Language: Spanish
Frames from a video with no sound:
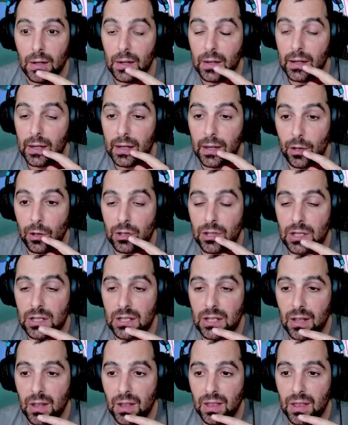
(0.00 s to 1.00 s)
y no sé
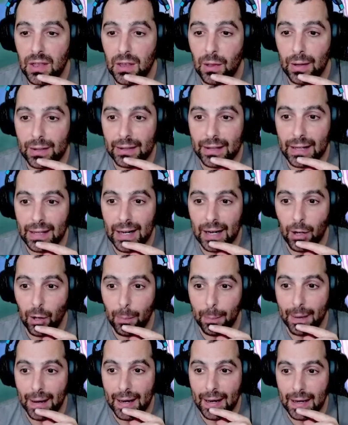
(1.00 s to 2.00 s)
si decido atacar
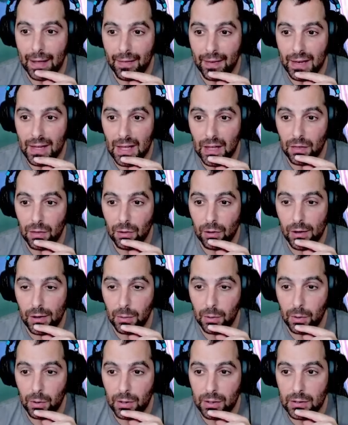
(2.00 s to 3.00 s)
o pegar ladrillazo, no
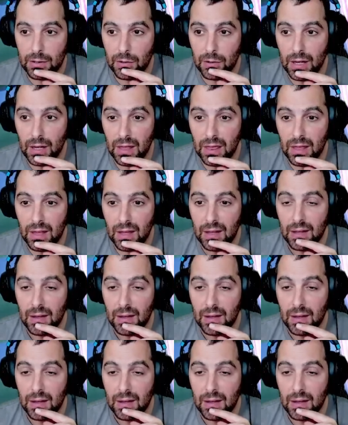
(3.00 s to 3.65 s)
recuerdo qué es lo que hice.